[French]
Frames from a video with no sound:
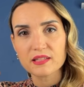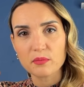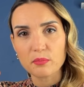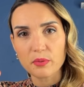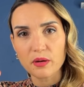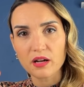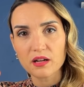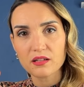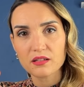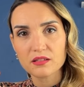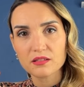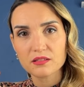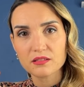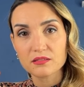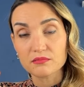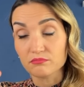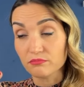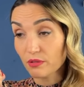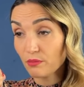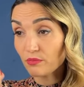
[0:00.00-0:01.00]
pas
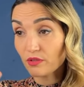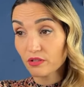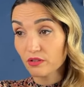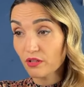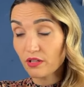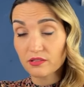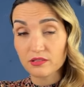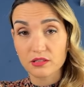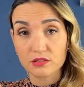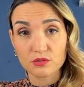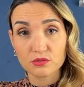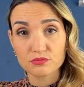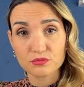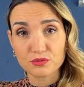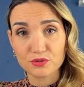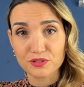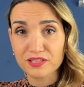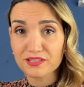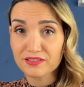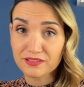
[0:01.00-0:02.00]
Même d'ailleurs à celles que vous
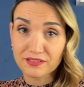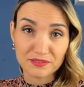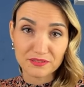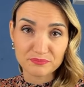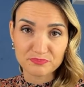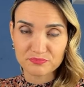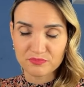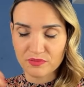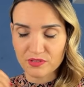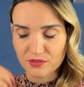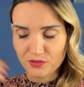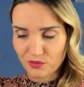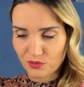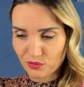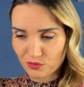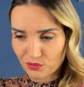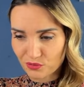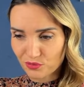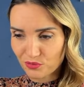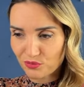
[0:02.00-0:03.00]
connaissez, hein, mais c'est encore
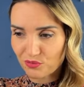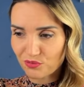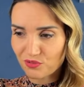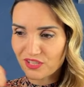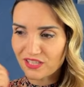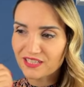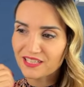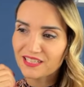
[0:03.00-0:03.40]
d'autres sujets,